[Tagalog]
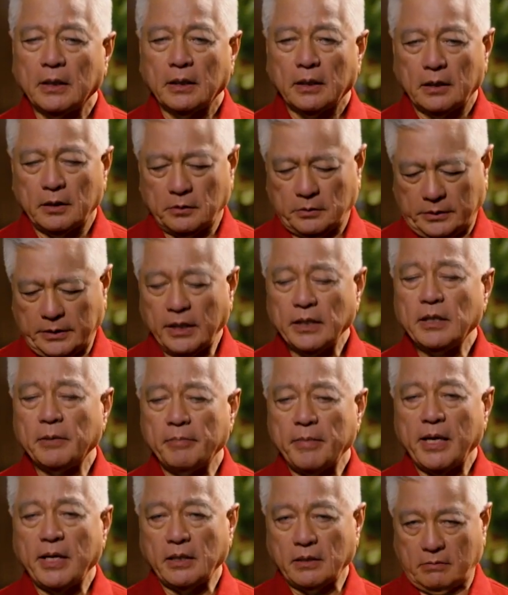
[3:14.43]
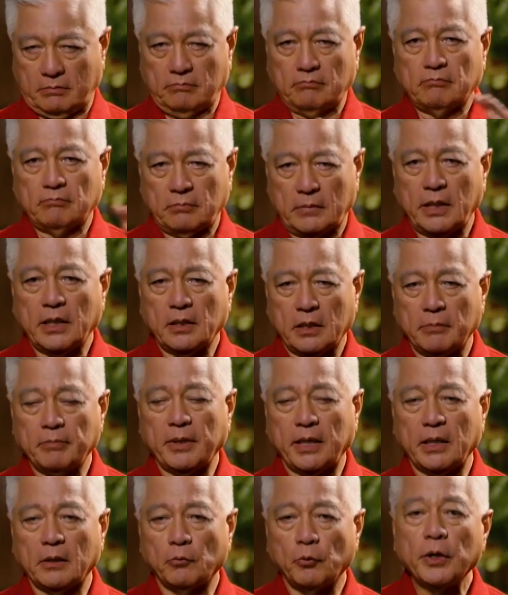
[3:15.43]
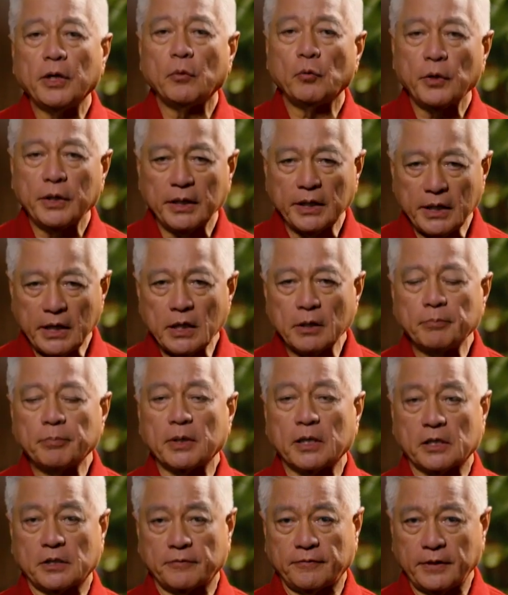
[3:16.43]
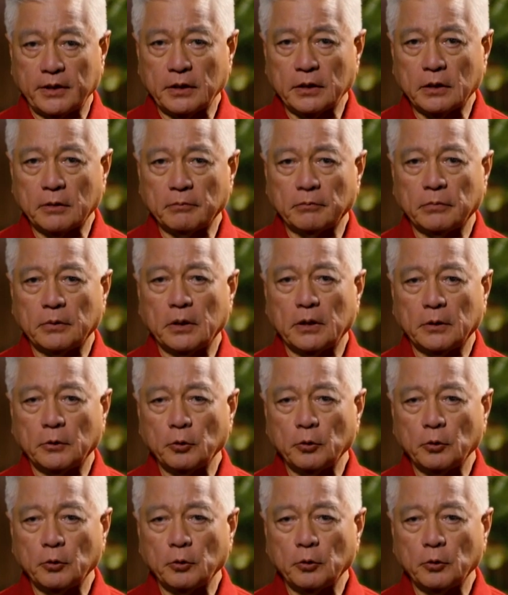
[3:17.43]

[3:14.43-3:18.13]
uh, in the main, in the main, we, we need press freedom uh,